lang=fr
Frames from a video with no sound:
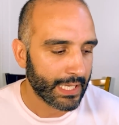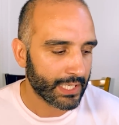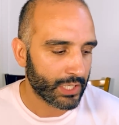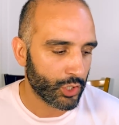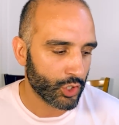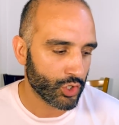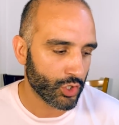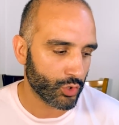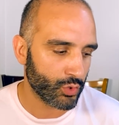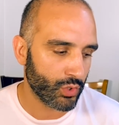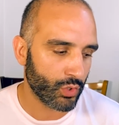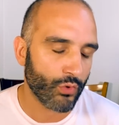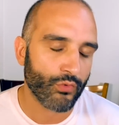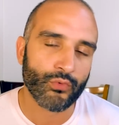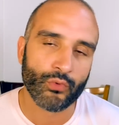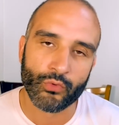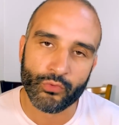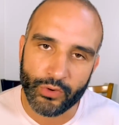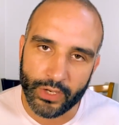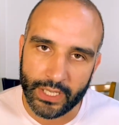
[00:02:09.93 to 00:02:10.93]
qui aujourd'hui le
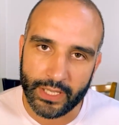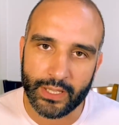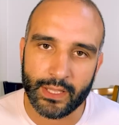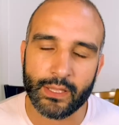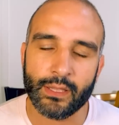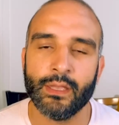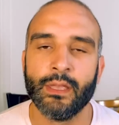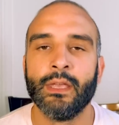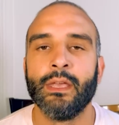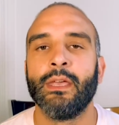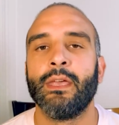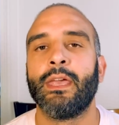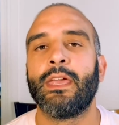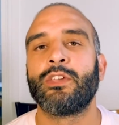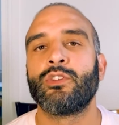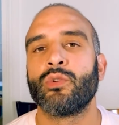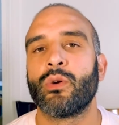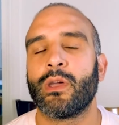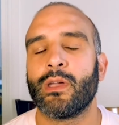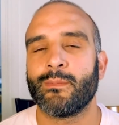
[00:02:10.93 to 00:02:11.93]
font vriller et
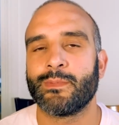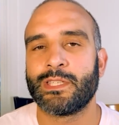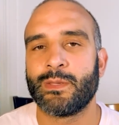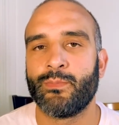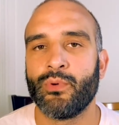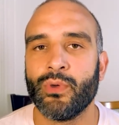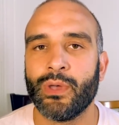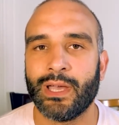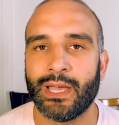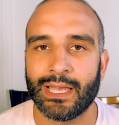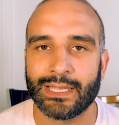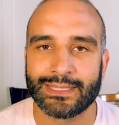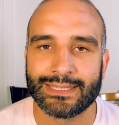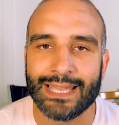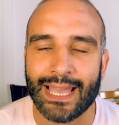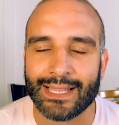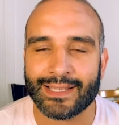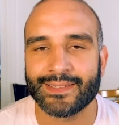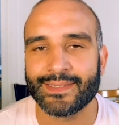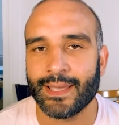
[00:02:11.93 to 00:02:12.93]
qui aurait un petit peu un,
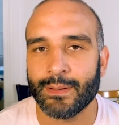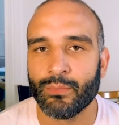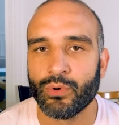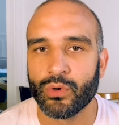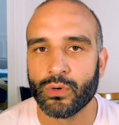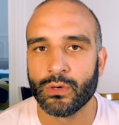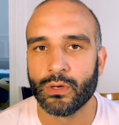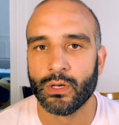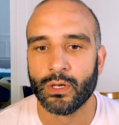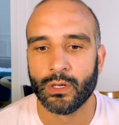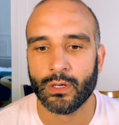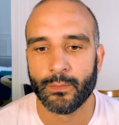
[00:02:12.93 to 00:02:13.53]
dark sabot